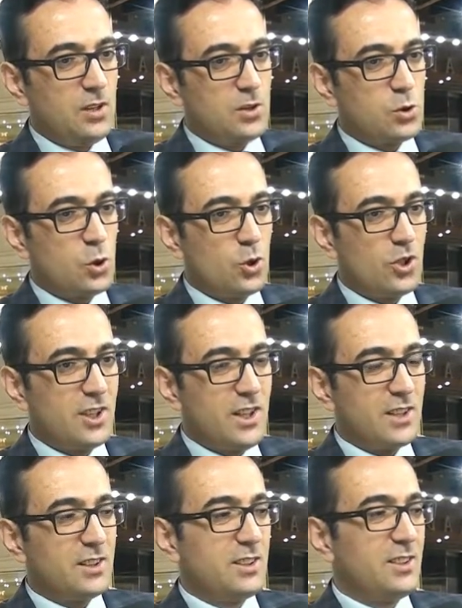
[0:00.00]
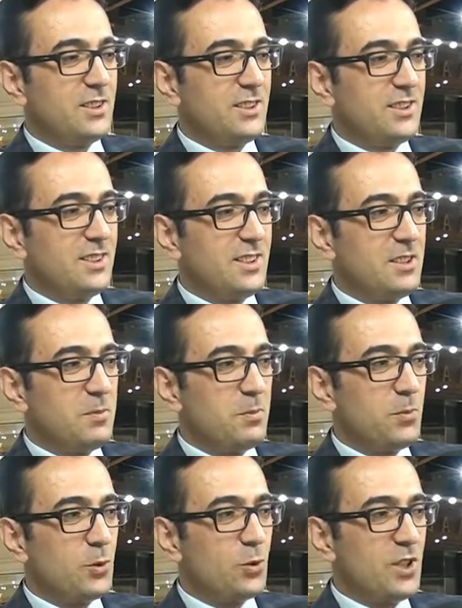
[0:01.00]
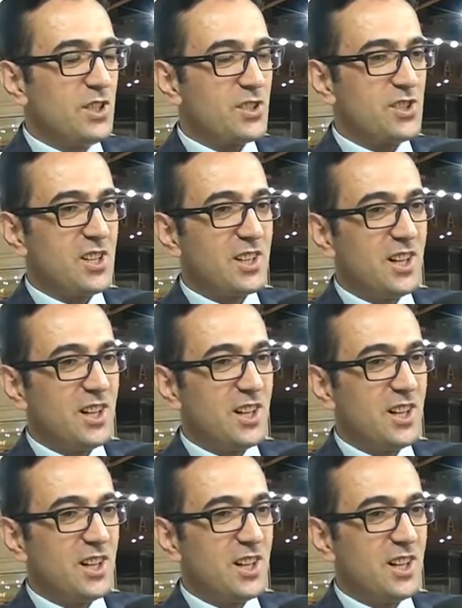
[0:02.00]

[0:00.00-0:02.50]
Son olarak bütün Eskişehir